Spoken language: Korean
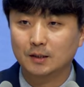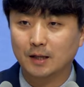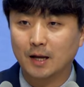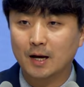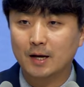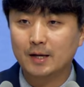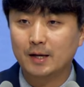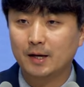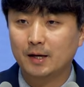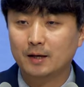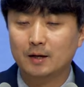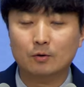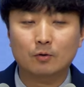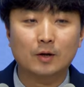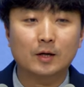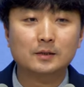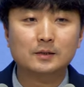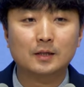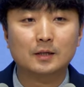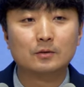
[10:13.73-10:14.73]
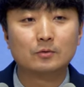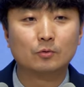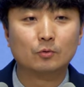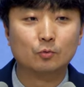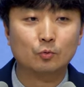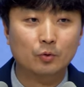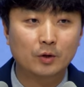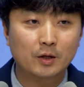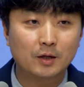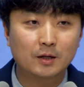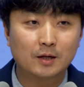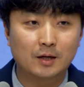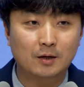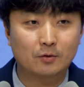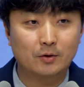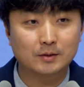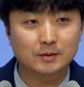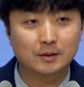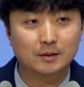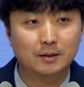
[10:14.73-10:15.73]
나의라고 하지 않고
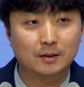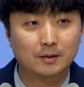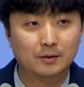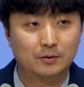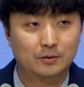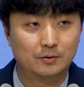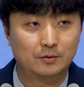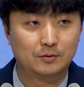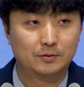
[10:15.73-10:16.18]
우리라고 하잖아요.